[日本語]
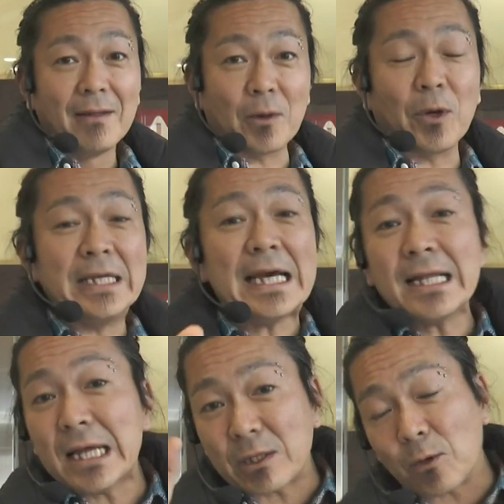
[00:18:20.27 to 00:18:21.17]
でこれ
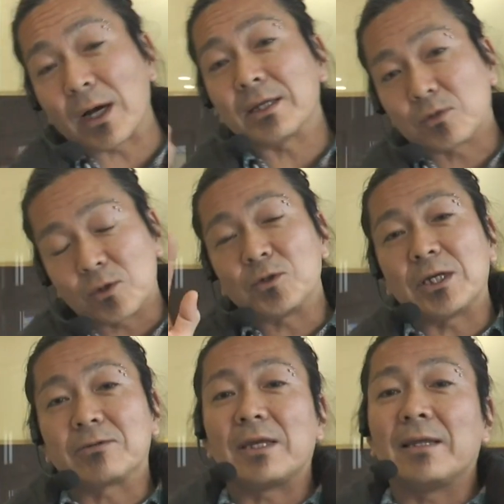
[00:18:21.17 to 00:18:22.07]
嫌だとかってこと
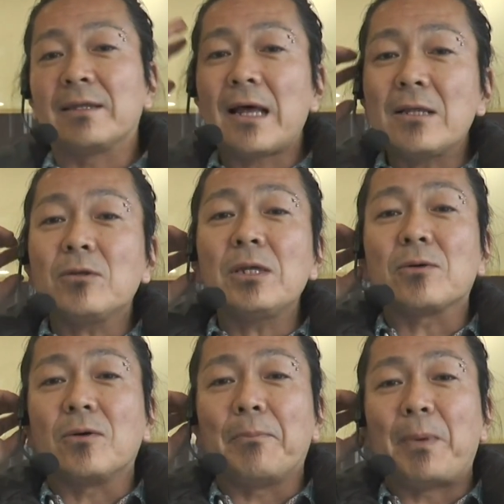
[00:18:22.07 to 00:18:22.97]
じゃなくて、なんとな
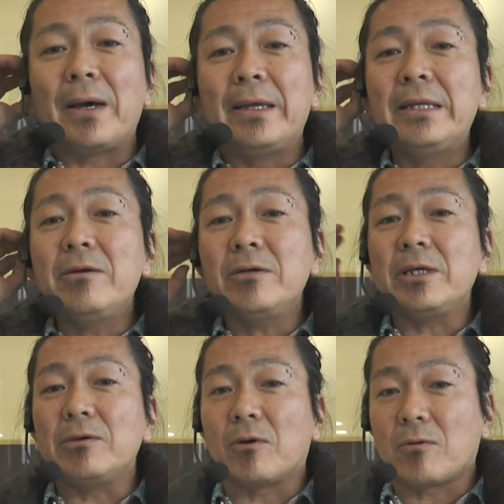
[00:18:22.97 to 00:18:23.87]
くこうやっぱ
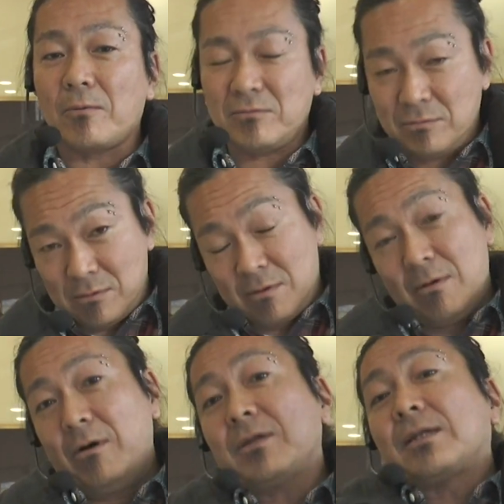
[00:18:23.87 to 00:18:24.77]
エネルギーをこうう
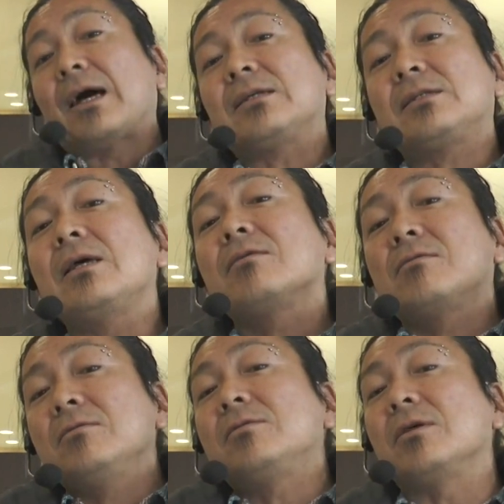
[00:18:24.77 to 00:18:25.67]
おーって出してい
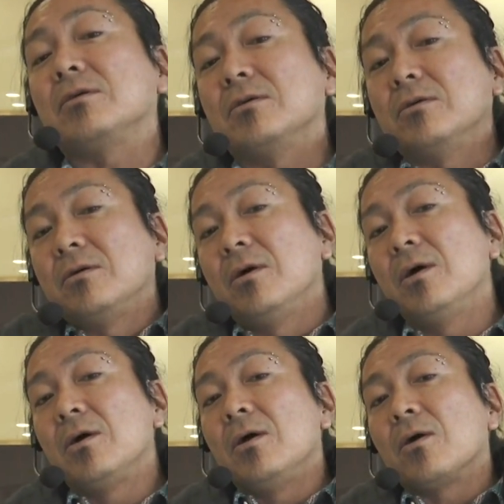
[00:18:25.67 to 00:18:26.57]
くっていう、
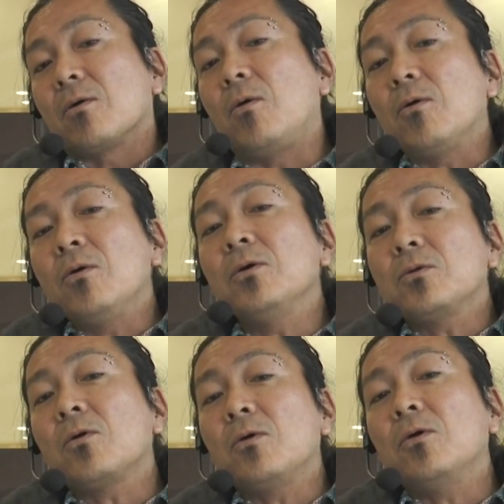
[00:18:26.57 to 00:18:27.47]
ここの
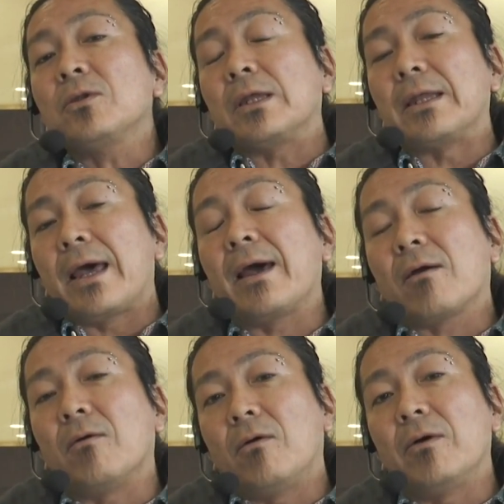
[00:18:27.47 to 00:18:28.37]
ところってね、
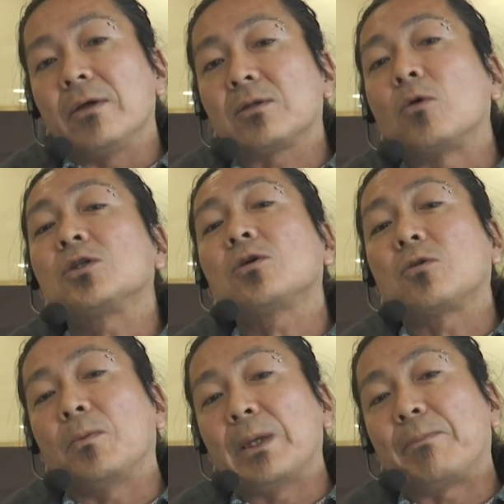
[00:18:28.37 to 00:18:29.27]
こう年と
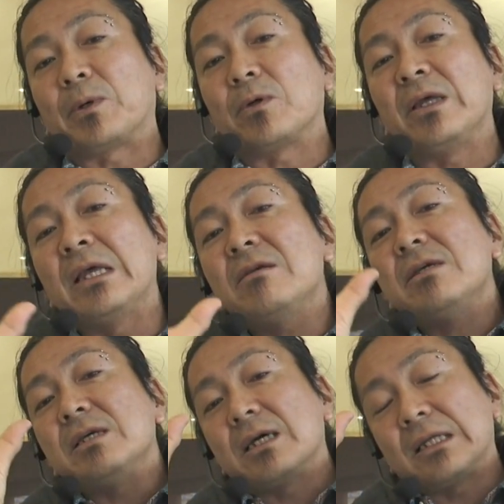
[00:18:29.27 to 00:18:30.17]
ともにやっぱ
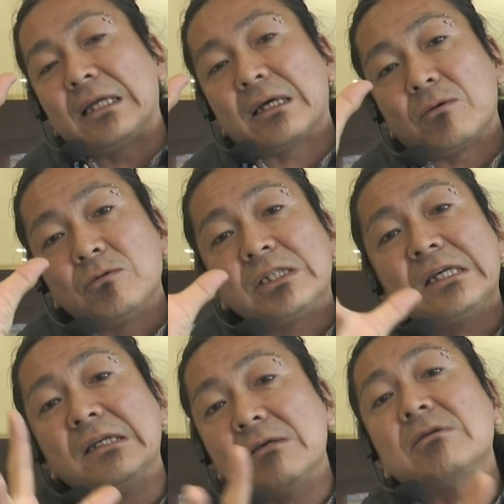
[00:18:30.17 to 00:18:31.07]
エネルギーがだんだんこう失
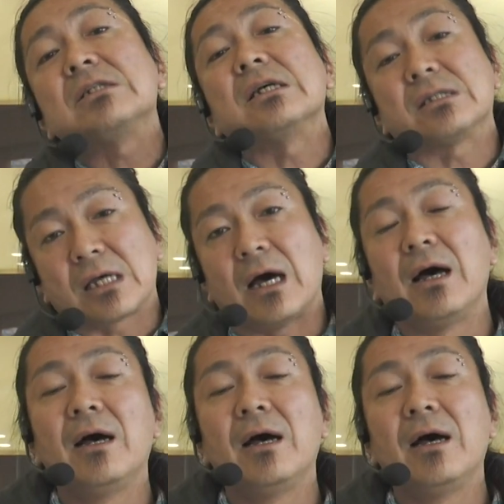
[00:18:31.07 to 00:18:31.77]
われていくわけじゃないですか。